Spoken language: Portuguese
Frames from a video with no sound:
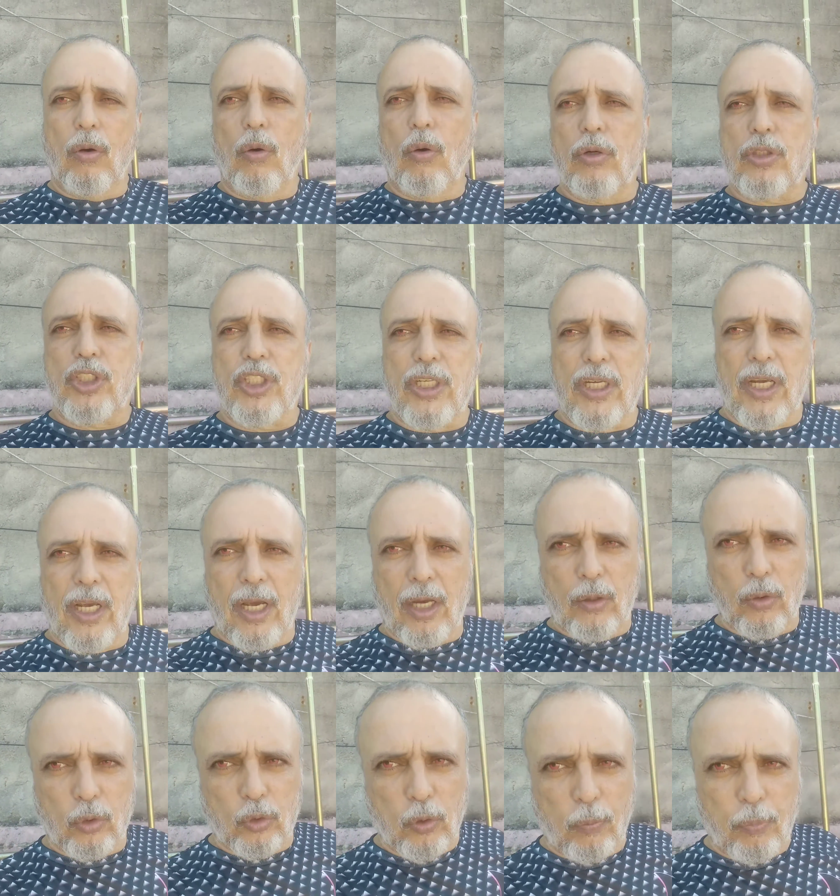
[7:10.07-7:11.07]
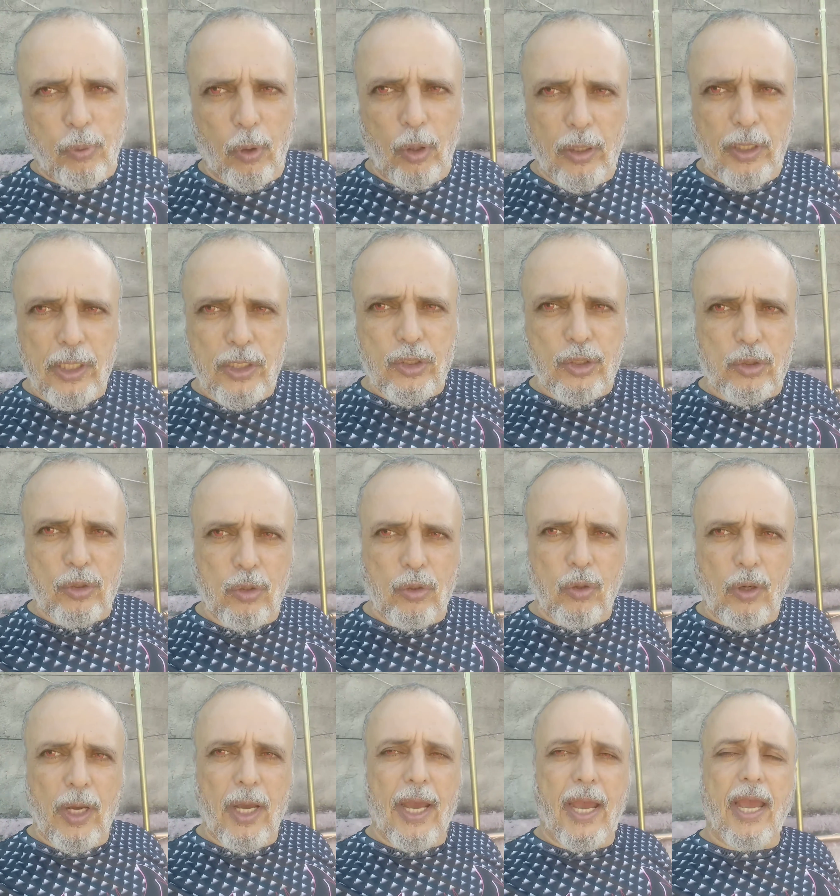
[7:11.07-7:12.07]
O dinheiro do
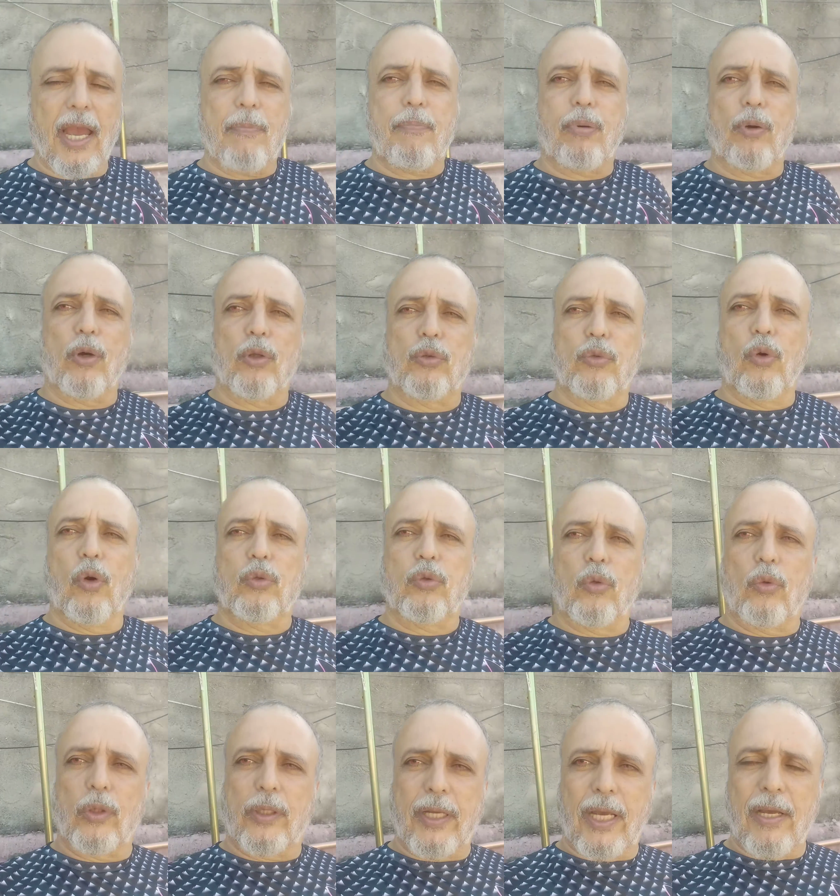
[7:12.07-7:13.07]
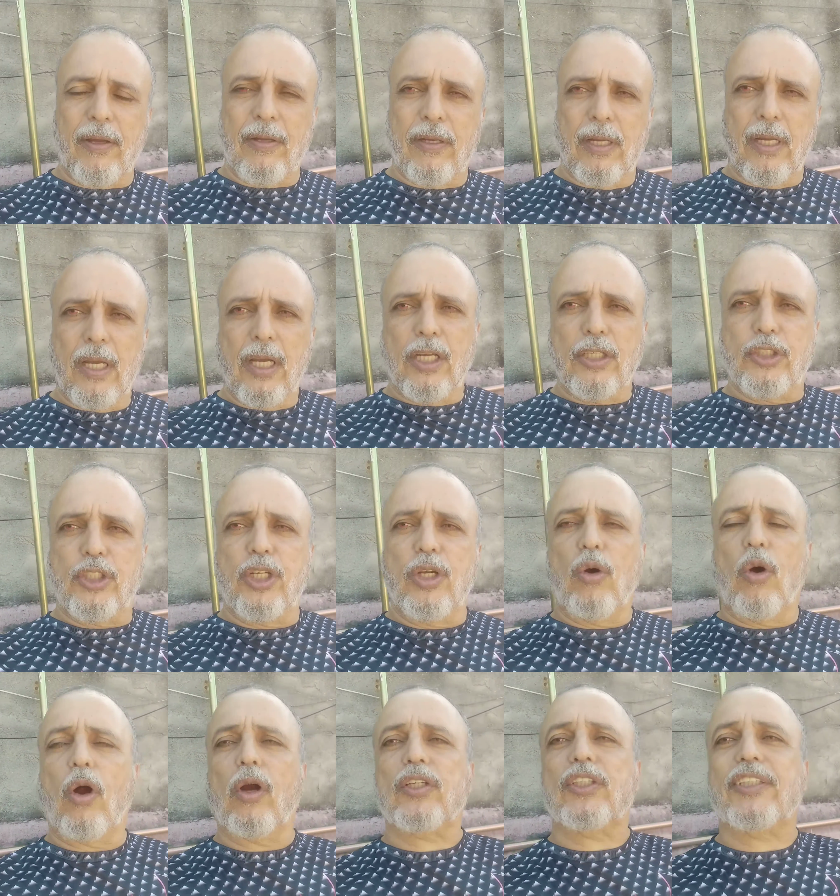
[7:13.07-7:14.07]
político é produto do quê?
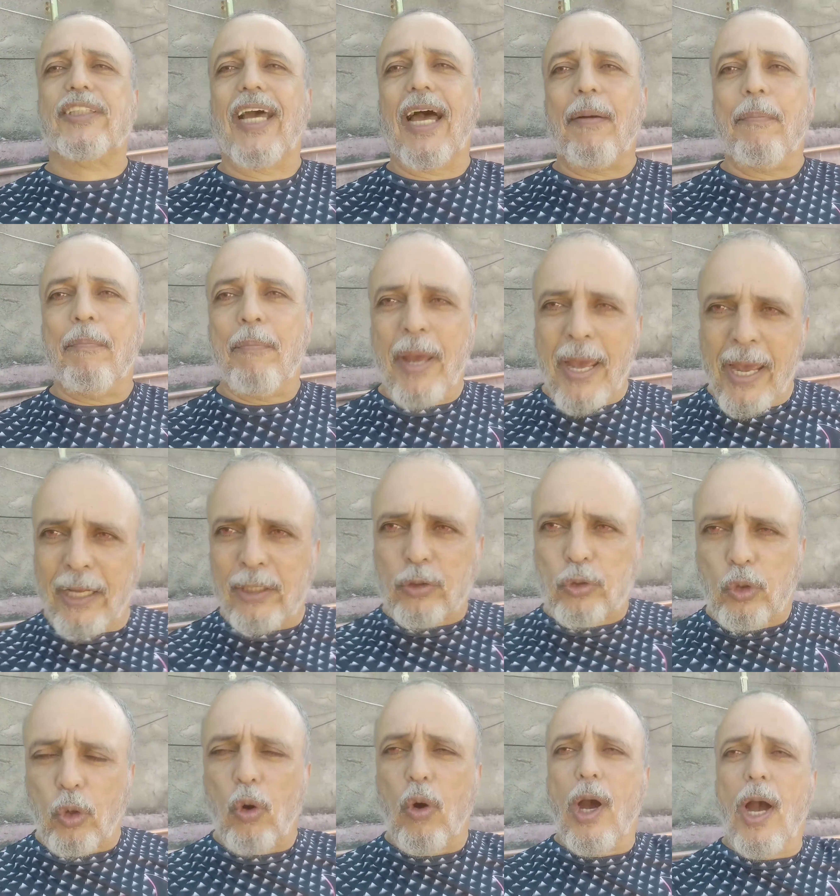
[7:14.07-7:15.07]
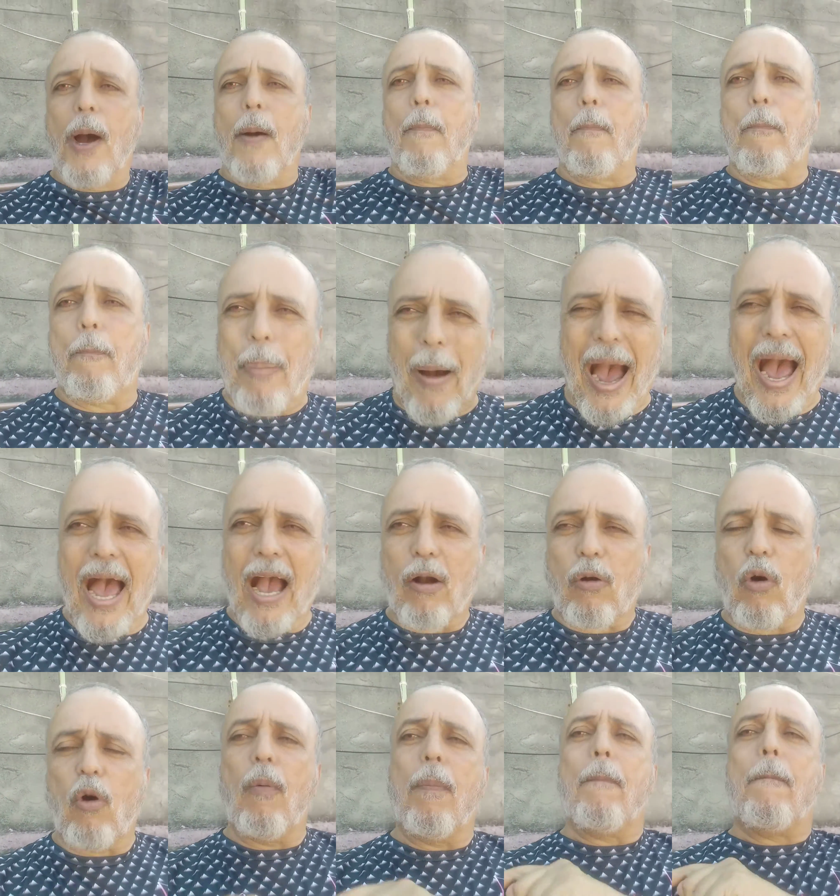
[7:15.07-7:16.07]
De orçamento
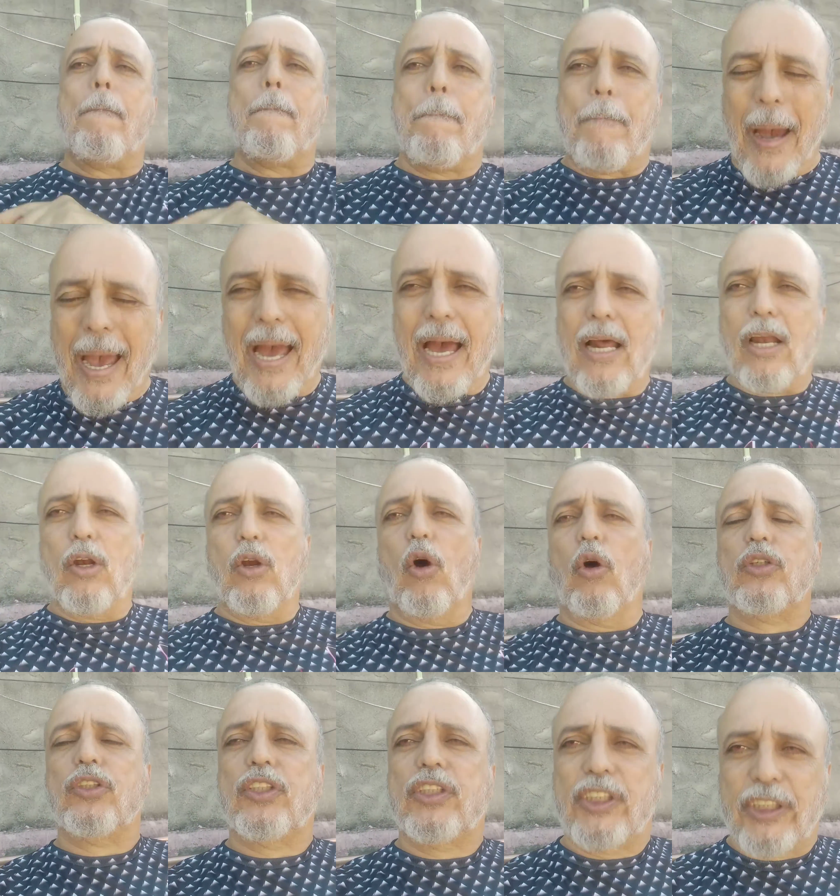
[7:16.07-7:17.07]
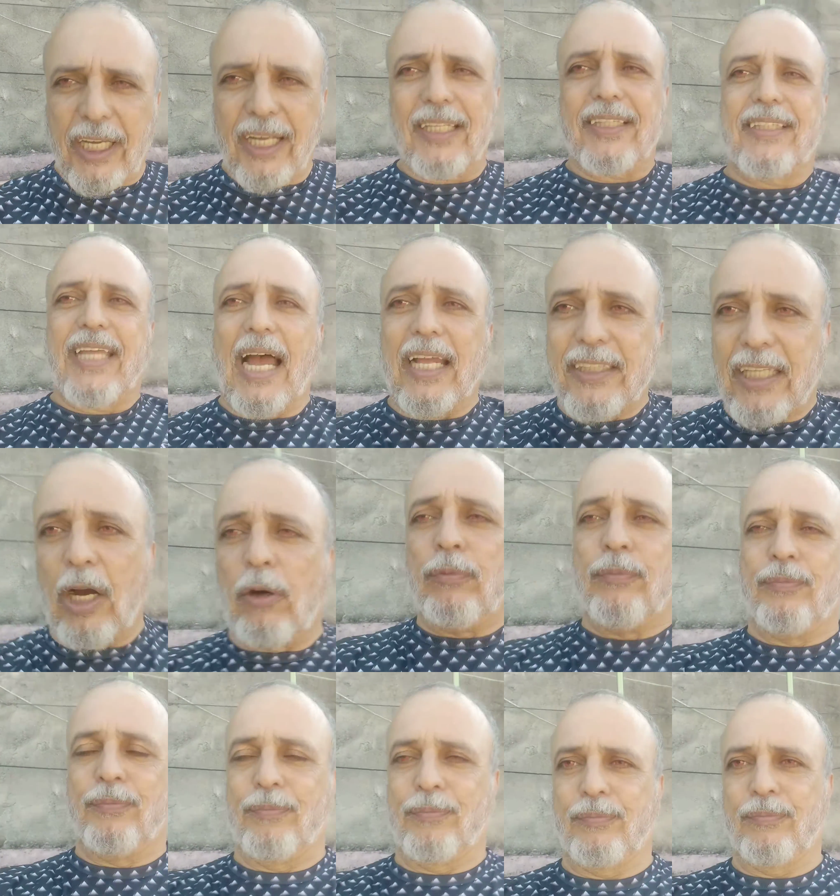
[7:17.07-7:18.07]
pago pelo
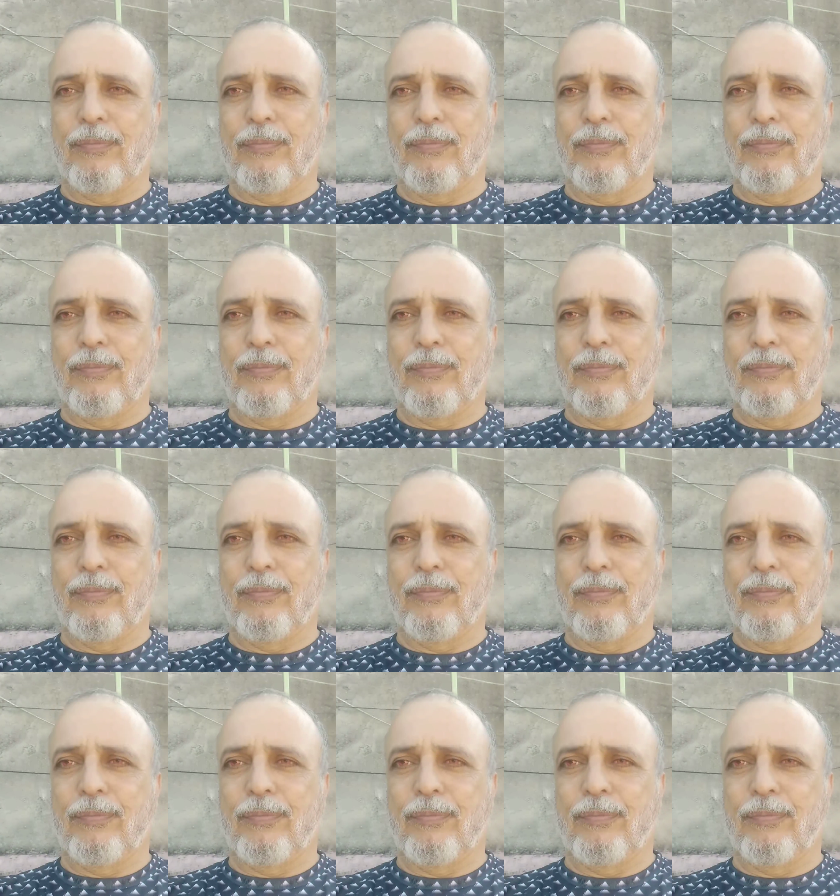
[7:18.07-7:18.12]
cidadão.